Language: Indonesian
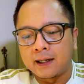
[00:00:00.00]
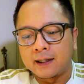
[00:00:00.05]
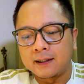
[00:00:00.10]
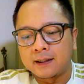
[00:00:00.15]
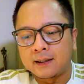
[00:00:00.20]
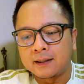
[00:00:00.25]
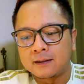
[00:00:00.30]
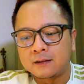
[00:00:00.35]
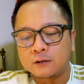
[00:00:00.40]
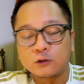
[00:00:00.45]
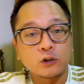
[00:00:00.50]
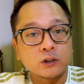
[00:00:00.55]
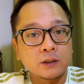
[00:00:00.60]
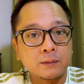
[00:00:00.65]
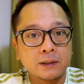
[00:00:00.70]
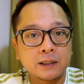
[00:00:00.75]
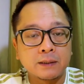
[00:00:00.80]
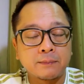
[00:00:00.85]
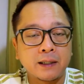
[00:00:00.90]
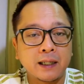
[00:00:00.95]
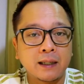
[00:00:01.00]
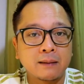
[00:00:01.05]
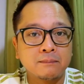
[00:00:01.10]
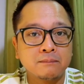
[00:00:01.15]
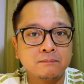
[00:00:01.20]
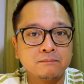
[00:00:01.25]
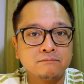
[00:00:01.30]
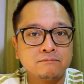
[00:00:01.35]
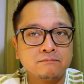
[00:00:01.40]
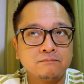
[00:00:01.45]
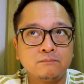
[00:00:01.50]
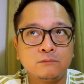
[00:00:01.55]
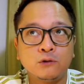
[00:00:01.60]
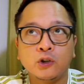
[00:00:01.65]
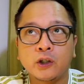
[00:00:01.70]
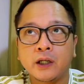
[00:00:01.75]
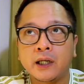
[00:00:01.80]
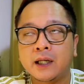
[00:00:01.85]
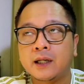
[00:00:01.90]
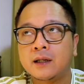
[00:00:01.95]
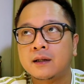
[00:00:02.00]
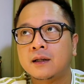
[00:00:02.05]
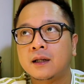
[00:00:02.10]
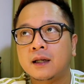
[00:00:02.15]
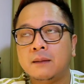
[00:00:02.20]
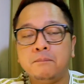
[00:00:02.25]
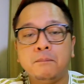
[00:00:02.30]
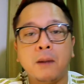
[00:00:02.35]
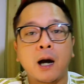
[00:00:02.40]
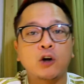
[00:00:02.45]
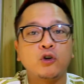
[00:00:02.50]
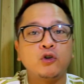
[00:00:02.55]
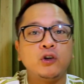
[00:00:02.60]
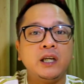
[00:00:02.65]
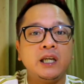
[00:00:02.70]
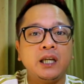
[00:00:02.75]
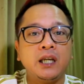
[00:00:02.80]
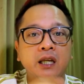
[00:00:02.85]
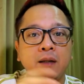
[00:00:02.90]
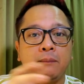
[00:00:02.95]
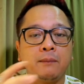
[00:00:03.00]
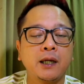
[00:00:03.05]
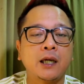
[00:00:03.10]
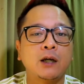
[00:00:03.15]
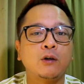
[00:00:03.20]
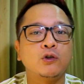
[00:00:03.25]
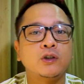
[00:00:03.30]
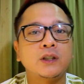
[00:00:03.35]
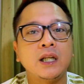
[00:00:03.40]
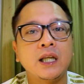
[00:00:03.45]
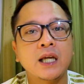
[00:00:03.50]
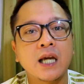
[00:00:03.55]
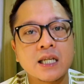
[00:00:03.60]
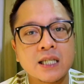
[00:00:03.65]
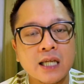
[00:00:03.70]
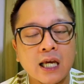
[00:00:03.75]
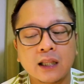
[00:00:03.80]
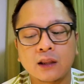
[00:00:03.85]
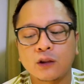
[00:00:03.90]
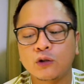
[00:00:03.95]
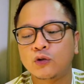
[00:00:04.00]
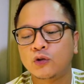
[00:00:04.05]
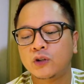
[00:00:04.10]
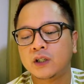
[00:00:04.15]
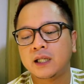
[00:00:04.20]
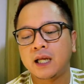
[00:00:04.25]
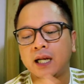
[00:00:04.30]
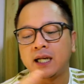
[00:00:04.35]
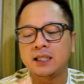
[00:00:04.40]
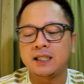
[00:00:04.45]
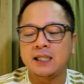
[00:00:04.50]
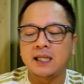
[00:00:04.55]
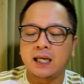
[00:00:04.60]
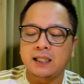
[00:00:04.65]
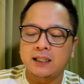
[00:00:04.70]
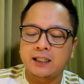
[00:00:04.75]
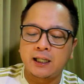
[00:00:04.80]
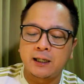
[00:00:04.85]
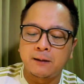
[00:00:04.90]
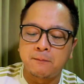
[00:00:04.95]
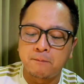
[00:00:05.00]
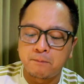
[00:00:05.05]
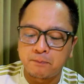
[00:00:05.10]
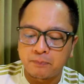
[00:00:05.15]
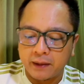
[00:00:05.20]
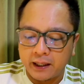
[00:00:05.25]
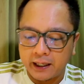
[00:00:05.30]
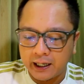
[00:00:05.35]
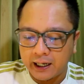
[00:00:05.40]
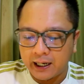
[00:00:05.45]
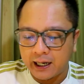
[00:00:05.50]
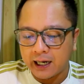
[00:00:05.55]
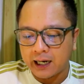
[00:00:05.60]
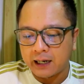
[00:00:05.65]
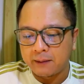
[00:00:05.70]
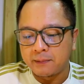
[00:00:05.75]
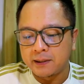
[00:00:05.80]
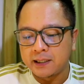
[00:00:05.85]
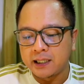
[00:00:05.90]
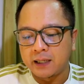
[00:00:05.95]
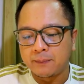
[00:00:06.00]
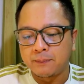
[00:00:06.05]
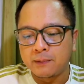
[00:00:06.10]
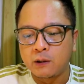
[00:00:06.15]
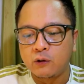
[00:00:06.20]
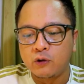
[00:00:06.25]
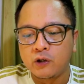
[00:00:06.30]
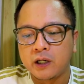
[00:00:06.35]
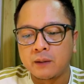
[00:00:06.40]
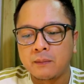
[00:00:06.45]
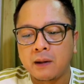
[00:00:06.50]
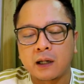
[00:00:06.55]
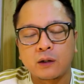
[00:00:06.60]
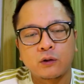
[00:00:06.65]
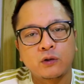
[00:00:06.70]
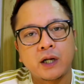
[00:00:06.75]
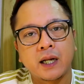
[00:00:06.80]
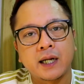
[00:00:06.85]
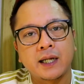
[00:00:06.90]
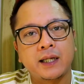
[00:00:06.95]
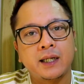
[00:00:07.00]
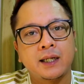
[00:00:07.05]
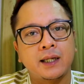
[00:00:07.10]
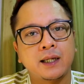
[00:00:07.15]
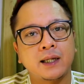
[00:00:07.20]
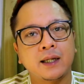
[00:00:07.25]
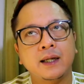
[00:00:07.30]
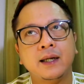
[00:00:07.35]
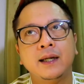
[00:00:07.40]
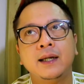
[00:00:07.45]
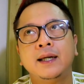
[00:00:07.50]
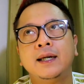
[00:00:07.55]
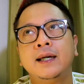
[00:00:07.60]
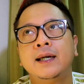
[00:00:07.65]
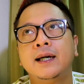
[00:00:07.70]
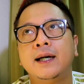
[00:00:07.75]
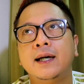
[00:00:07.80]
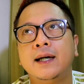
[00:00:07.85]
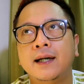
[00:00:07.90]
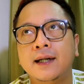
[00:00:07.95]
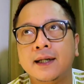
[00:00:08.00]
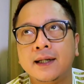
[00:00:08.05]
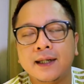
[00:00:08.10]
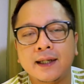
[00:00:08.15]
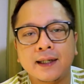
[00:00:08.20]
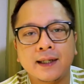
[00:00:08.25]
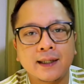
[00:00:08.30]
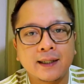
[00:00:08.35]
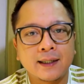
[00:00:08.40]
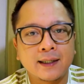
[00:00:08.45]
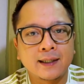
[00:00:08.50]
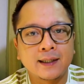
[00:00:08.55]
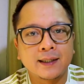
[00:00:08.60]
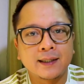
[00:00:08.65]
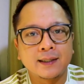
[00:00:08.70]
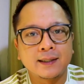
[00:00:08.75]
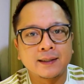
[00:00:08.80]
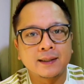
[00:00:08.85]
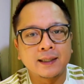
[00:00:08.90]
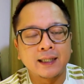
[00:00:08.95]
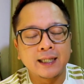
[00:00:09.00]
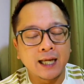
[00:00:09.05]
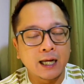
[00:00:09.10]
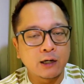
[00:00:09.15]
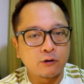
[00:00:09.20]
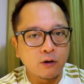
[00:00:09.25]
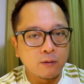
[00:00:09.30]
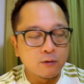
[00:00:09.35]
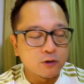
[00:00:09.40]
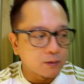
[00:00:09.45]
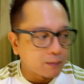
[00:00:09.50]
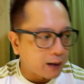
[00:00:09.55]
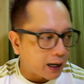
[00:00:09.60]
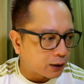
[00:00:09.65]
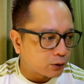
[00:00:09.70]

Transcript: uh, untuk teman-teman yang mungkin baru ingin mengikuti Liga 1 ini ada tiga tim yang akan menjadi penghuni baru dari uh, Liga 2 musim